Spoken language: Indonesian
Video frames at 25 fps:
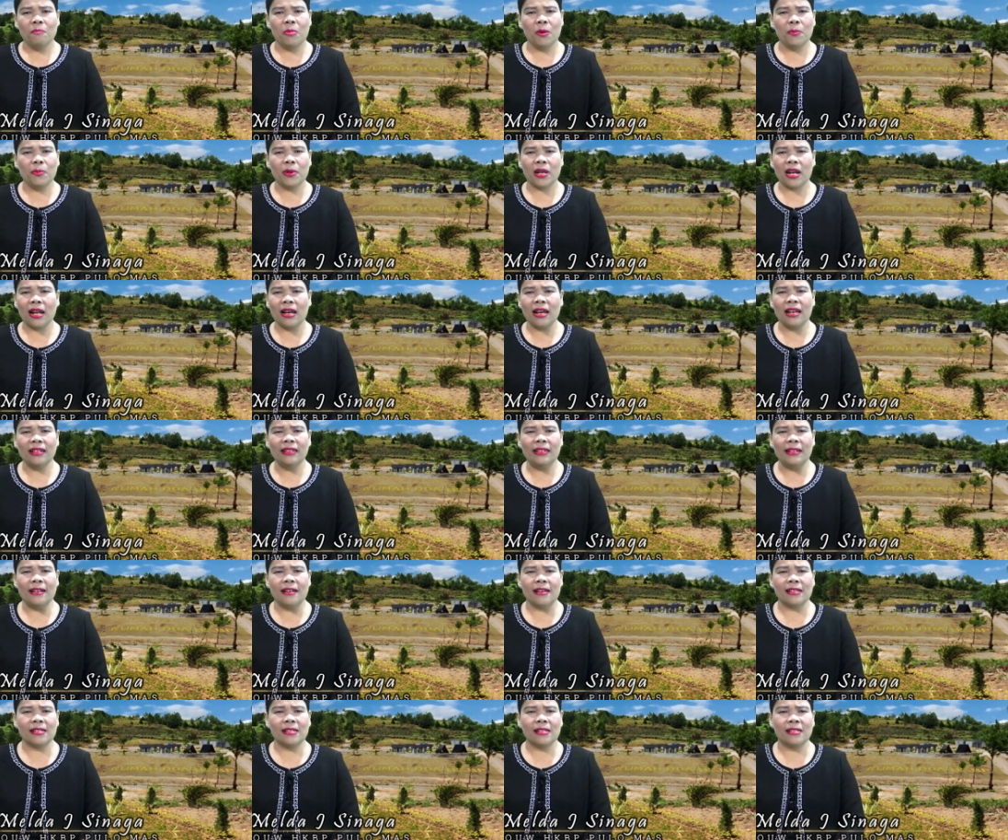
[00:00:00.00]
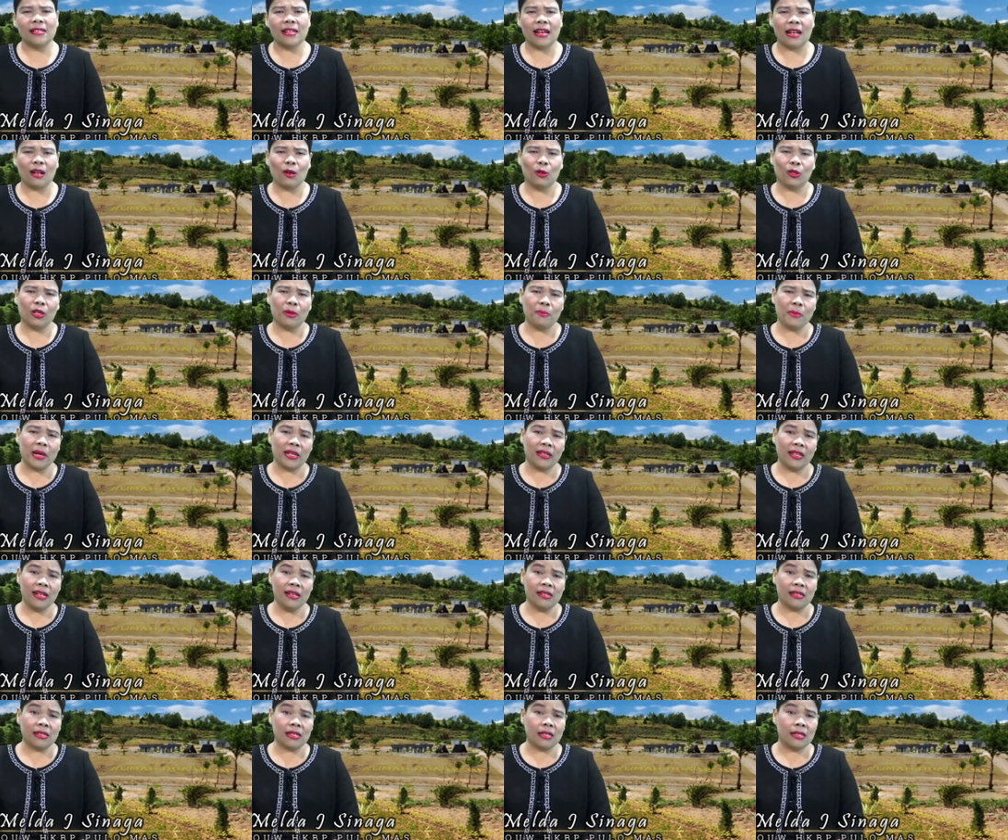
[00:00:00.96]
Peperangan tidak secara
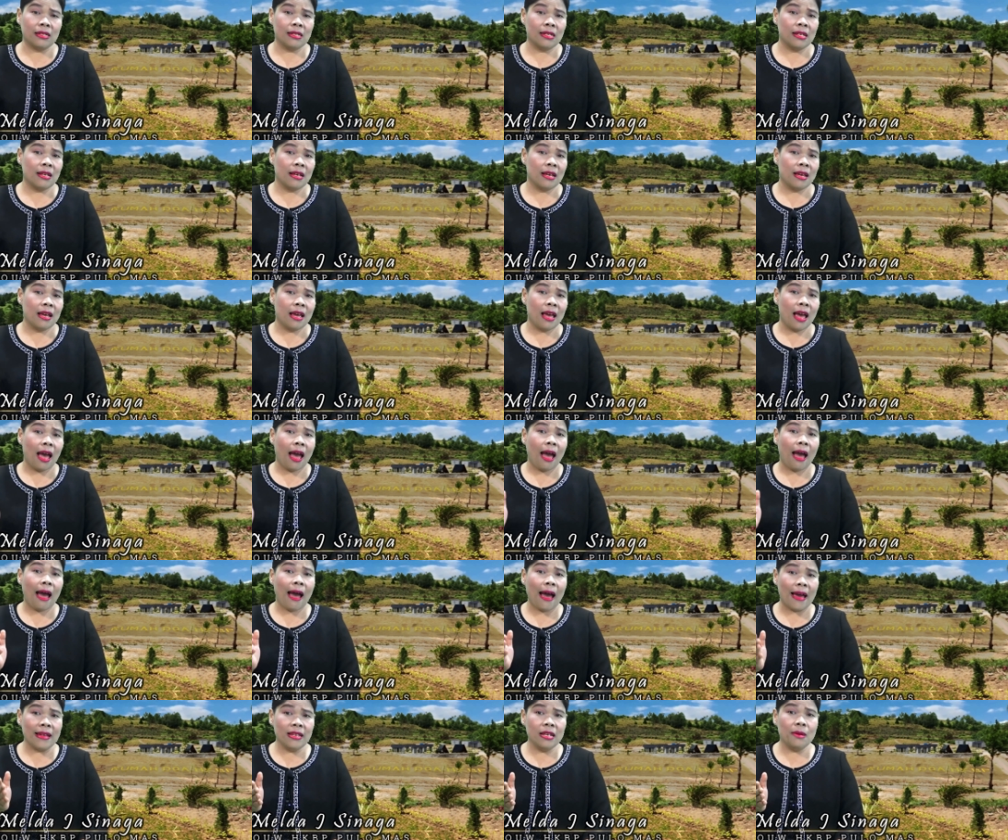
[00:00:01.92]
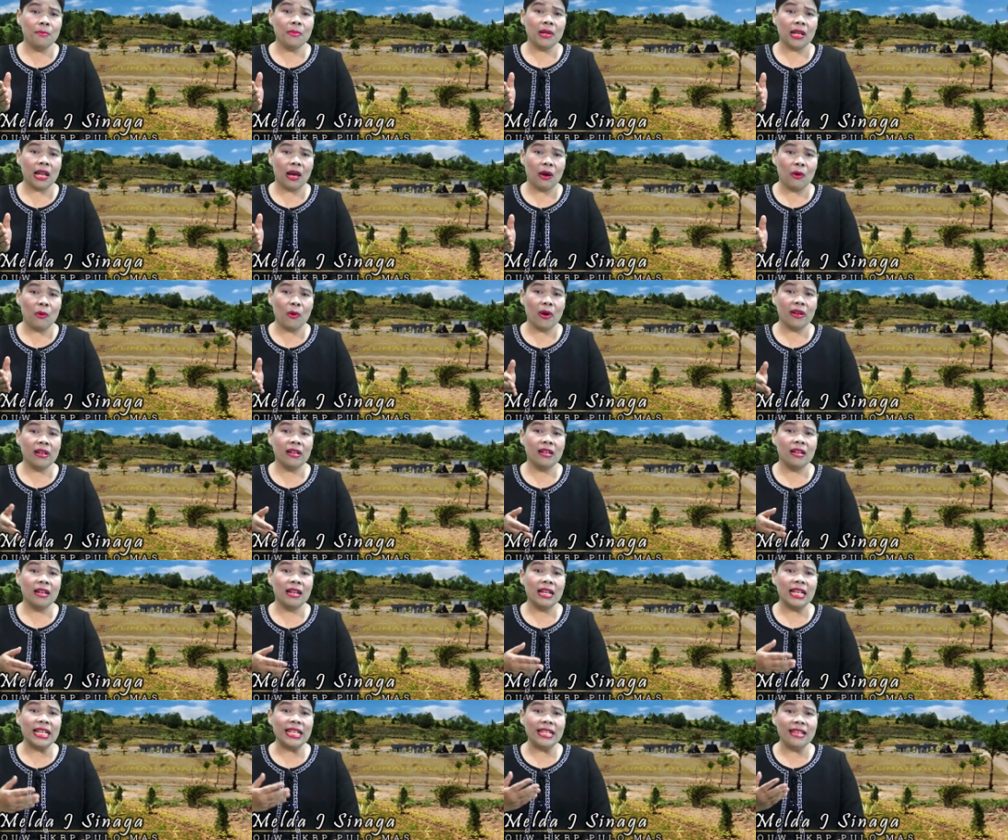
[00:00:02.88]
otomatis hanya
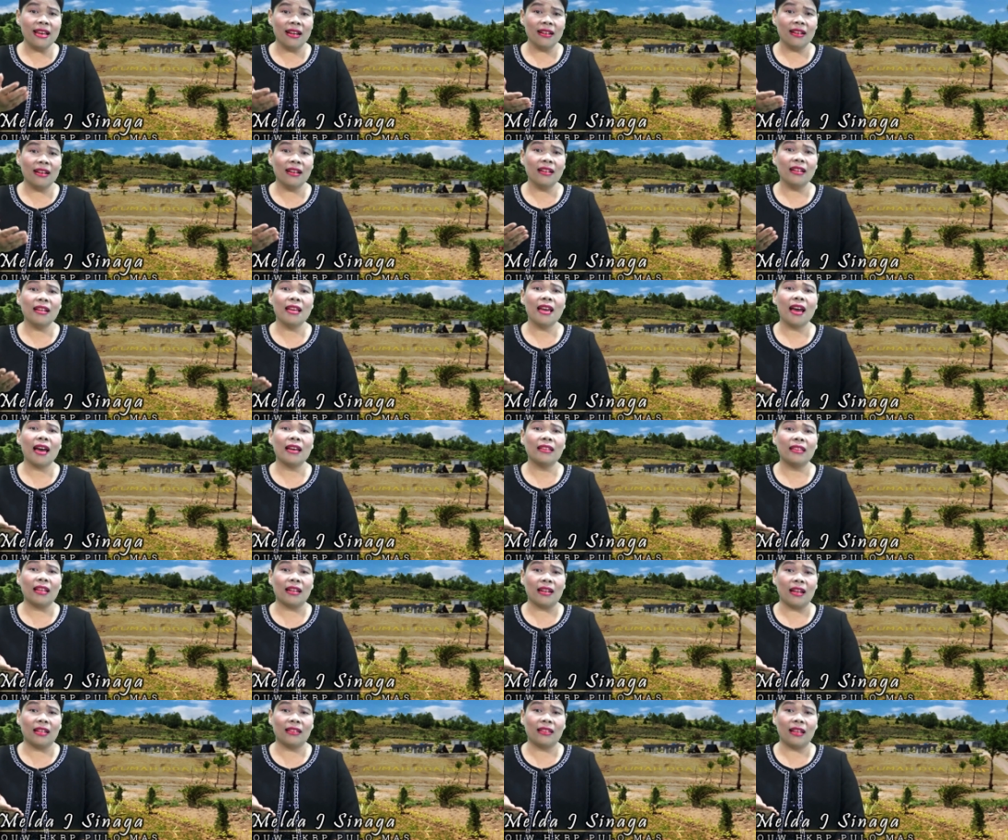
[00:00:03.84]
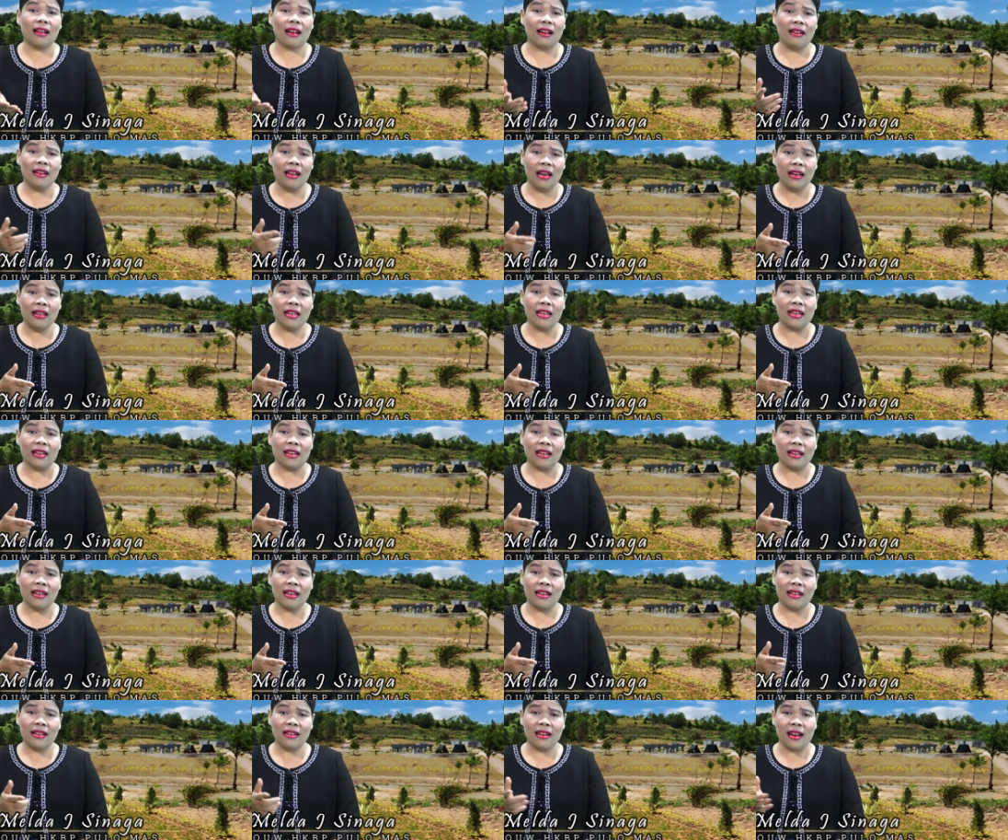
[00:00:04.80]
melawan yang kelihatan antara
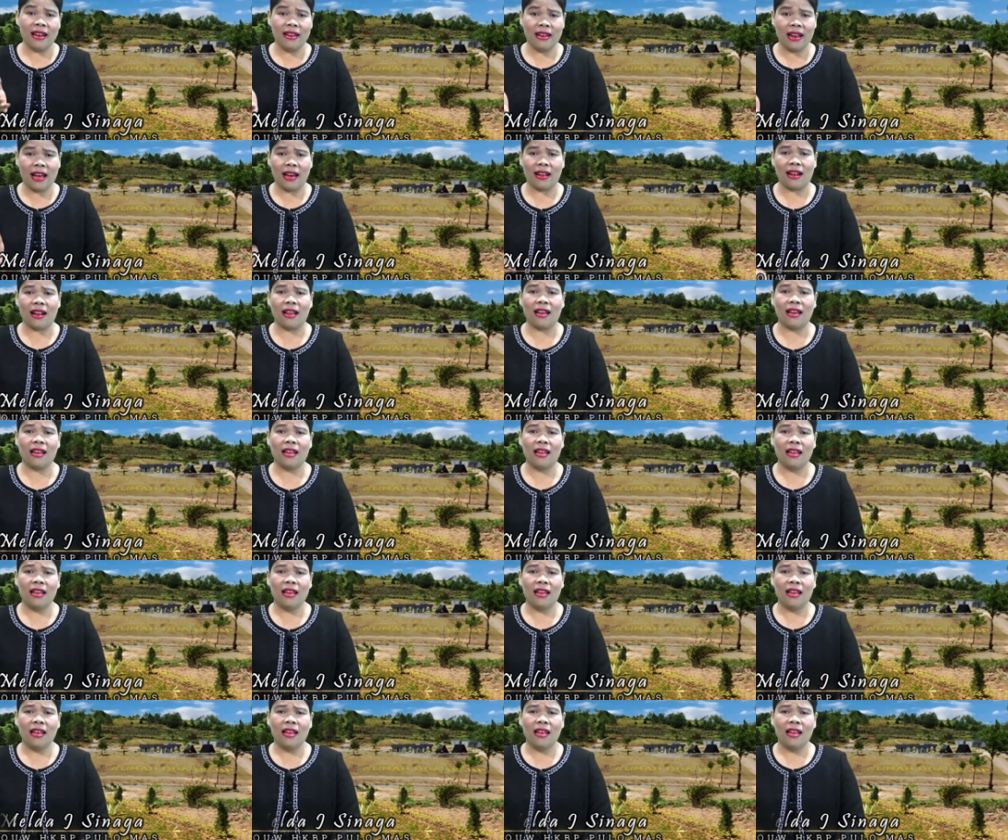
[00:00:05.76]
daging dan darah.